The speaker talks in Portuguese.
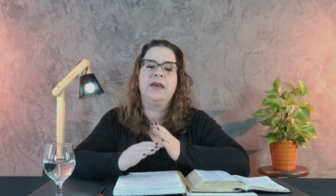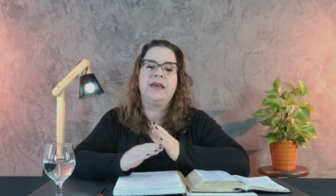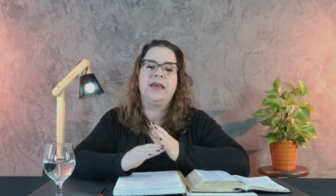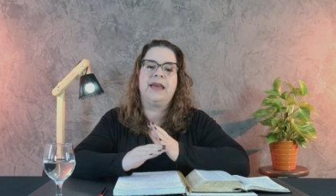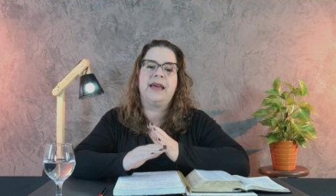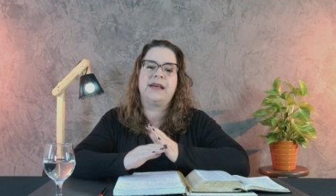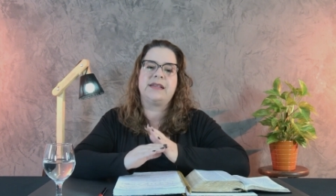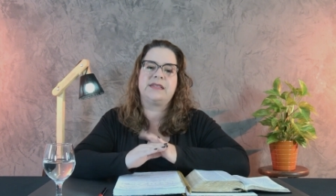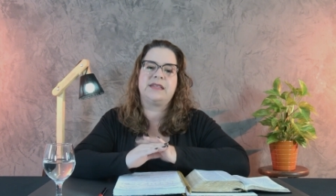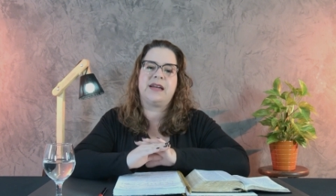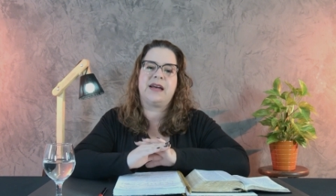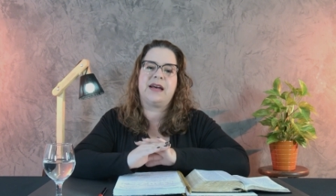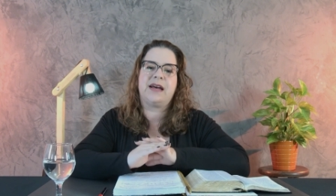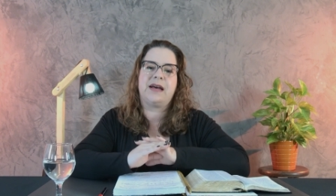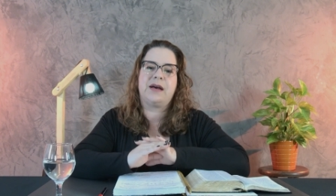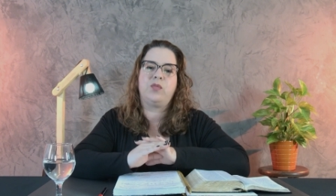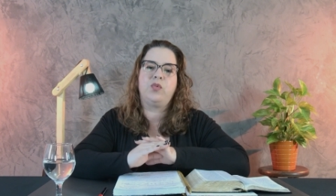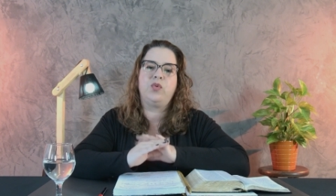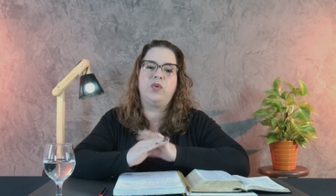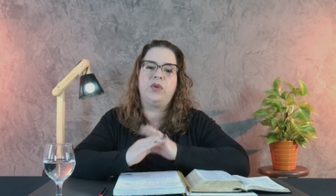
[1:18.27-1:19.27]
que
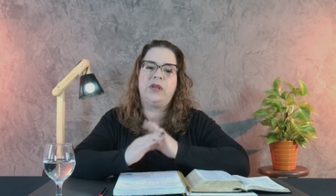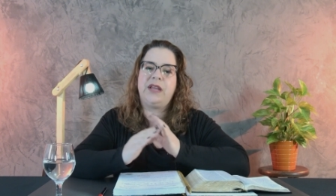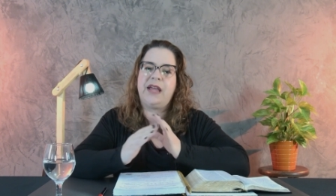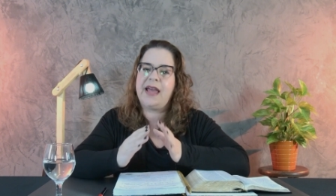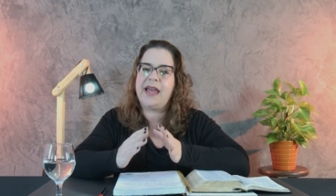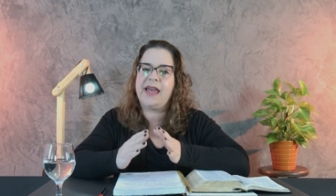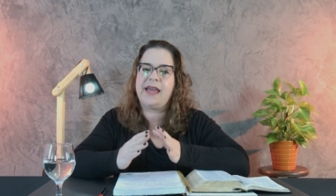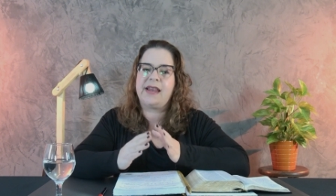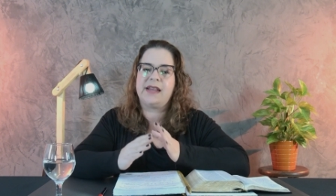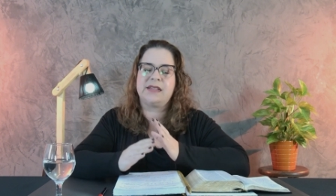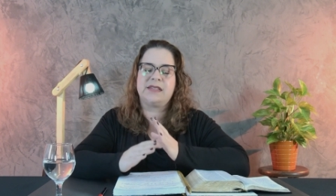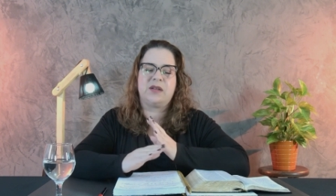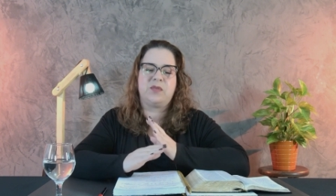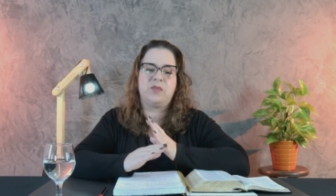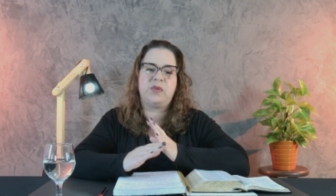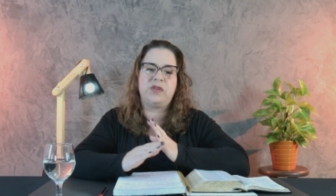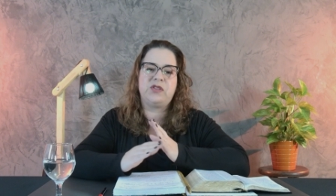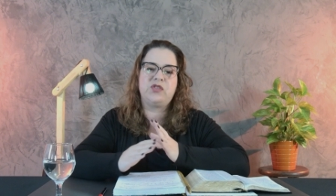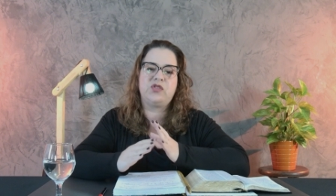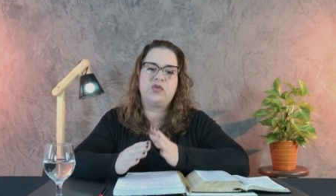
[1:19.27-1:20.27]
esta mulher, esta
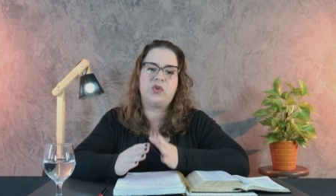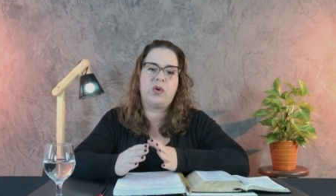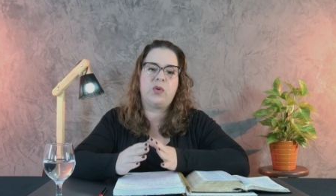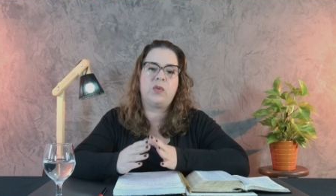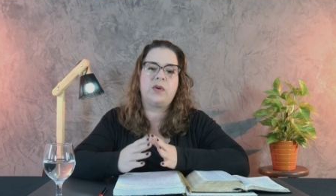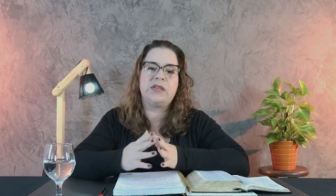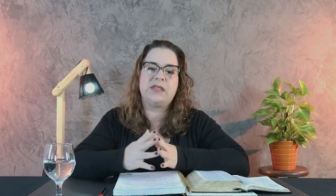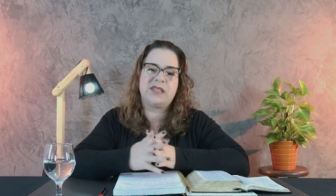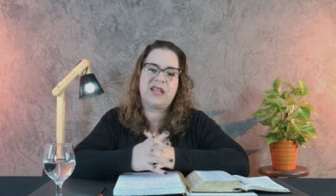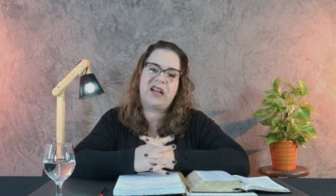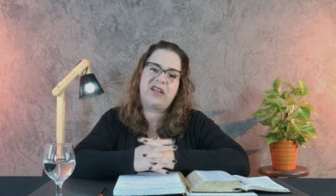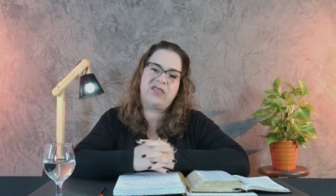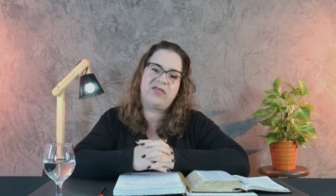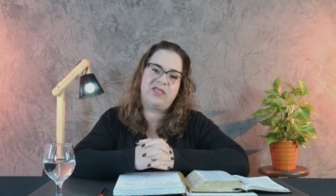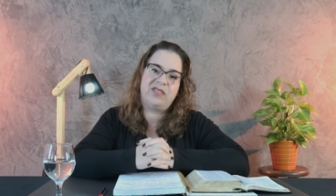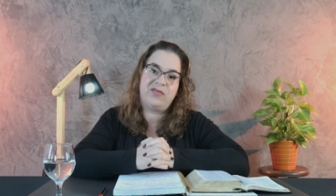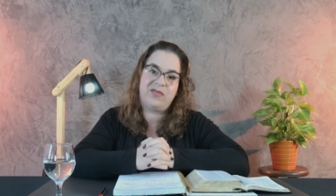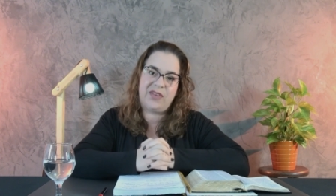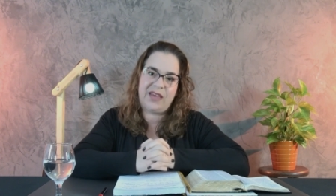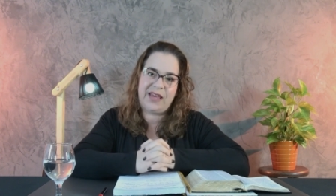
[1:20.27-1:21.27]
pessoa está
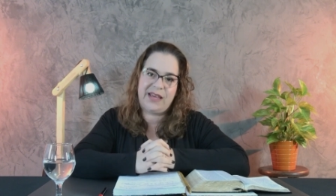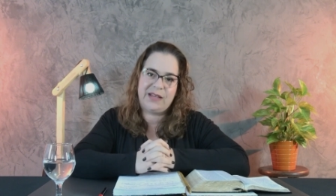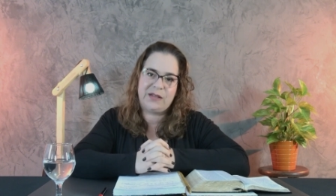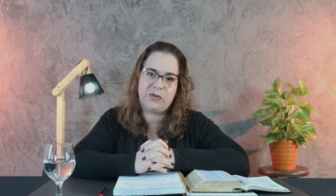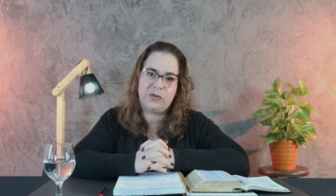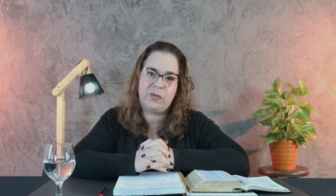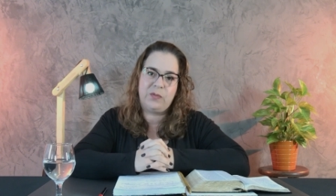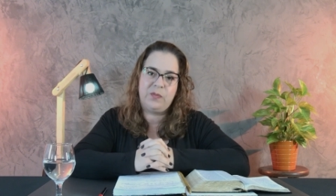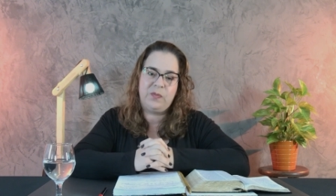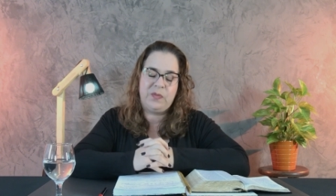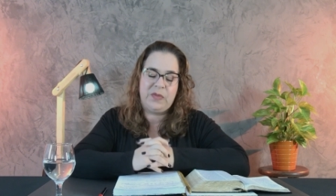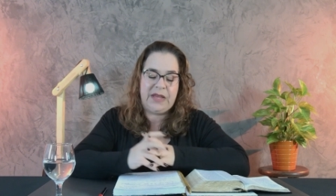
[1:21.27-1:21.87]
vivendo.